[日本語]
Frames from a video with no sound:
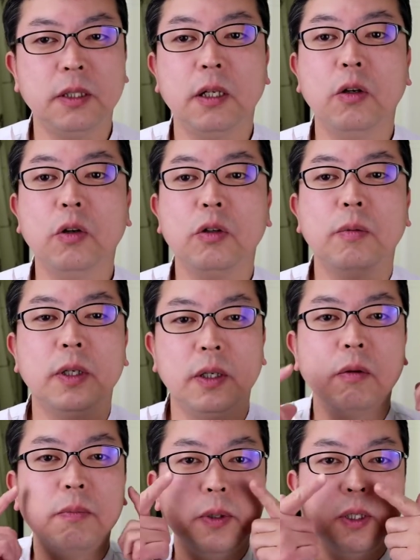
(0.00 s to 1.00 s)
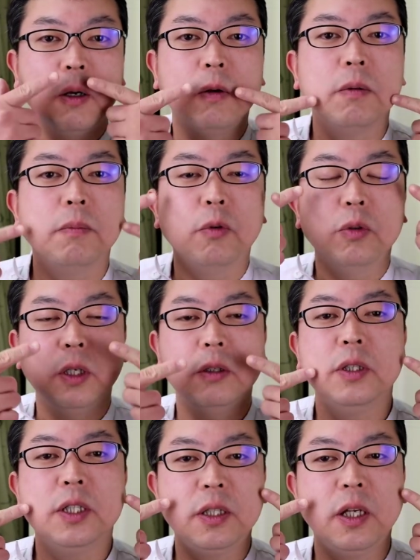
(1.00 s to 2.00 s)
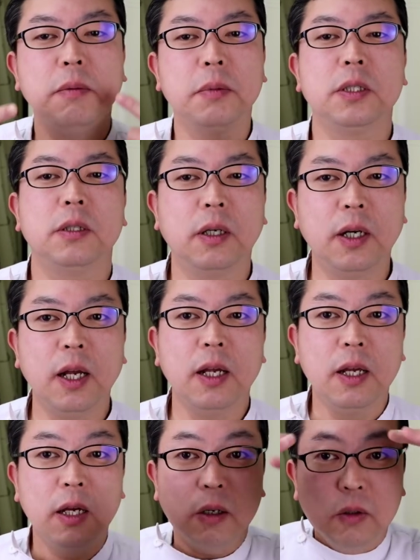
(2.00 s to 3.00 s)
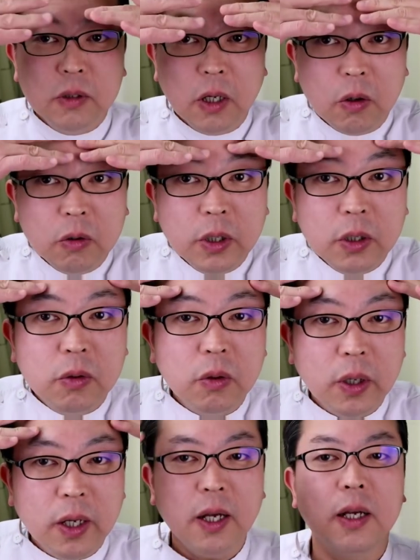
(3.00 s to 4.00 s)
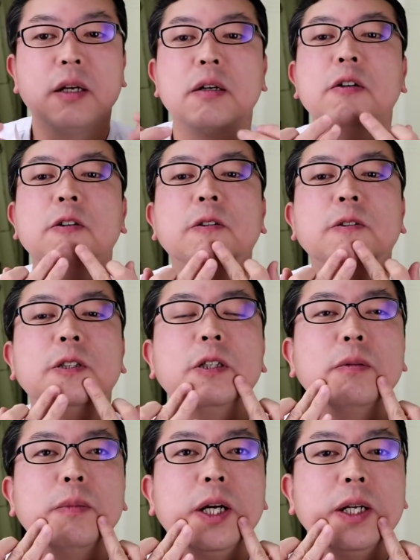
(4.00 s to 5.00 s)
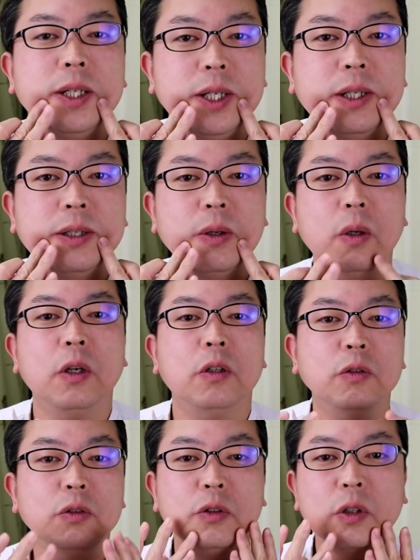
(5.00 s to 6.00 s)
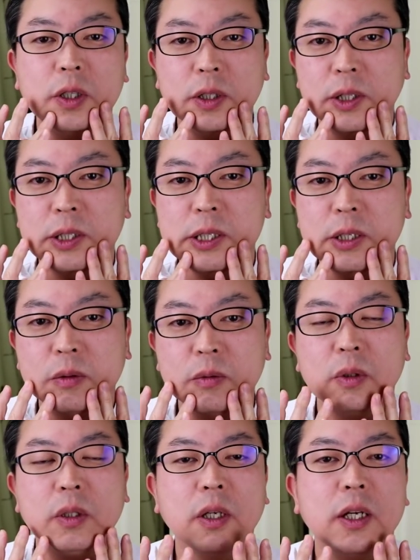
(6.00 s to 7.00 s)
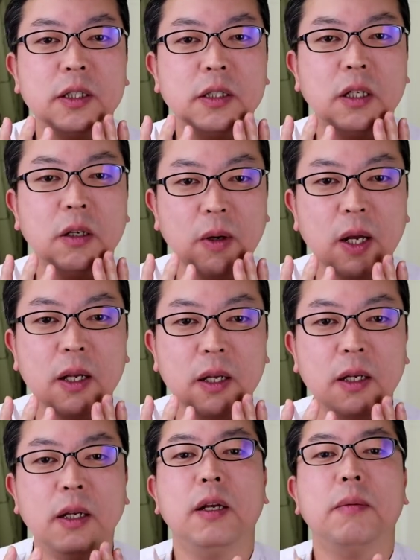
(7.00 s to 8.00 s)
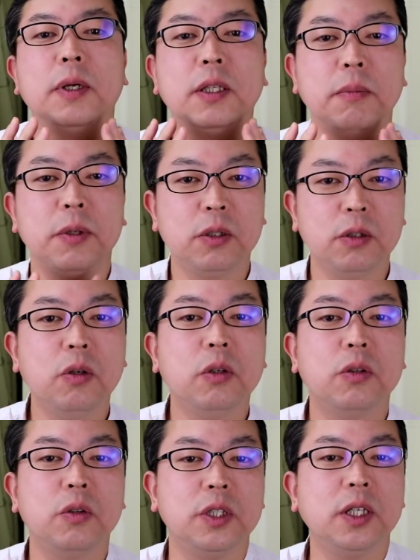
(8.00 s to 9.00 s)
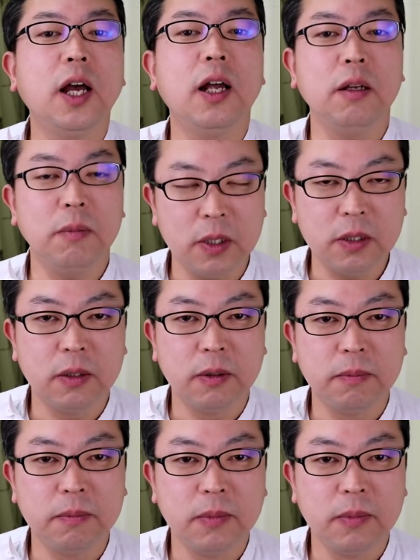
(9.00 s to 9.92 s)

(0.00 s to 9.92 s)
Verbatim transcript: 先ほどはほっぺたをモデルにしていましたが、こんなおでこやこの口の周りの薄い筋肉に対してはまた別の処置があります。